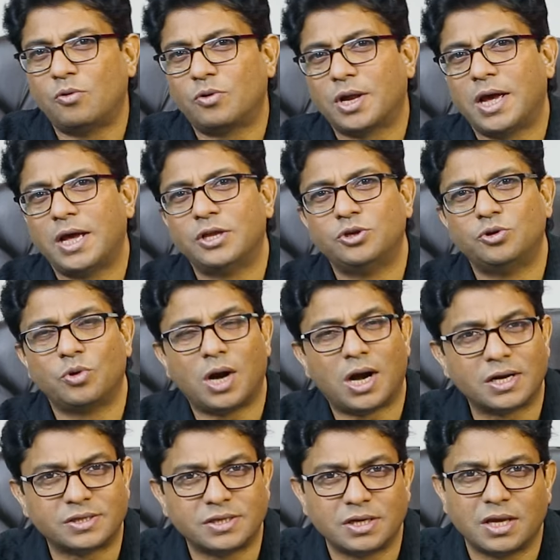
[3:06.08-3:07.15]
हो रहा है
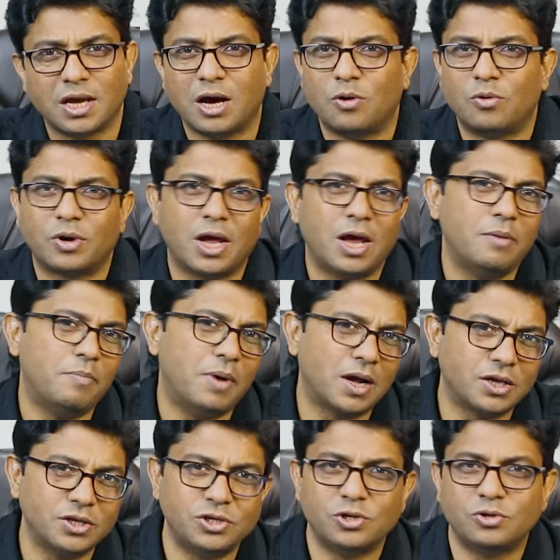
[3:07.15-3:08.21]
जुगाड़ से क्या हो रहा है
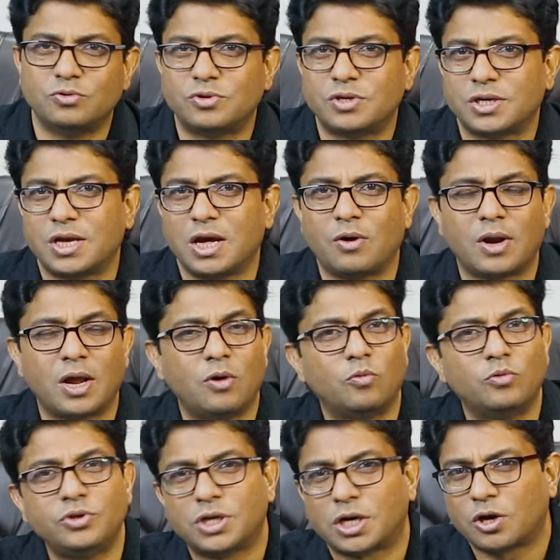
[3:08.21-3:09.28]
बाकी चीज़ों से क्या हो रहा है
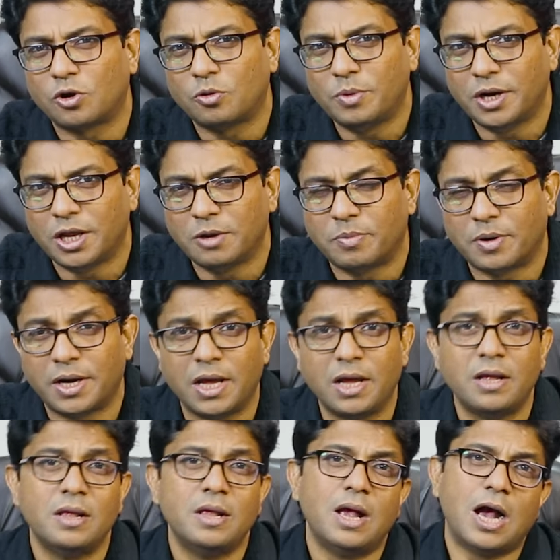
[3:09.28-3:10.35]
उन चक्करों में नहीं पढ़ना
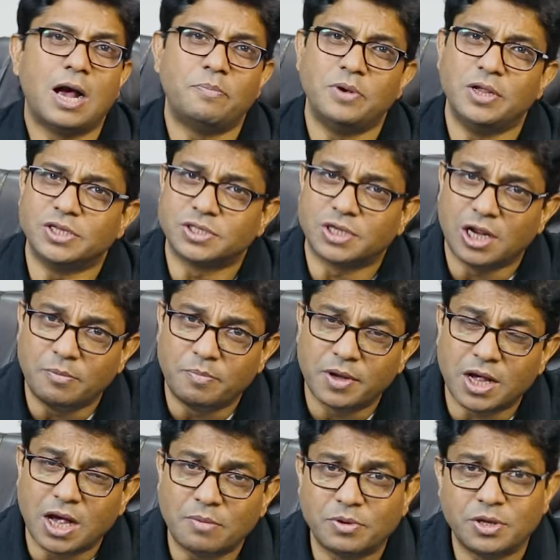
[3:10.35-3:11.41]
है अपने स्किल
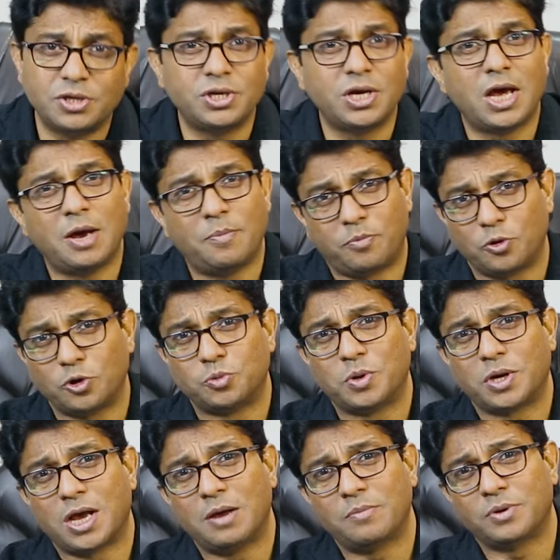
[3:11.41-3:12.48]
पे काम कीजिए अप्रोच
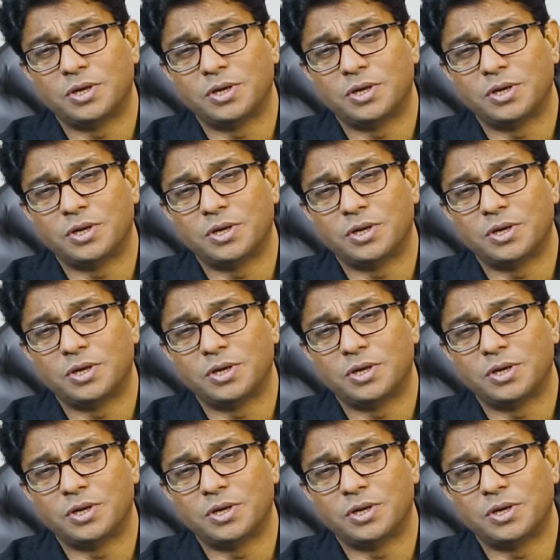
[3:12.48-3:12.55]
पे काम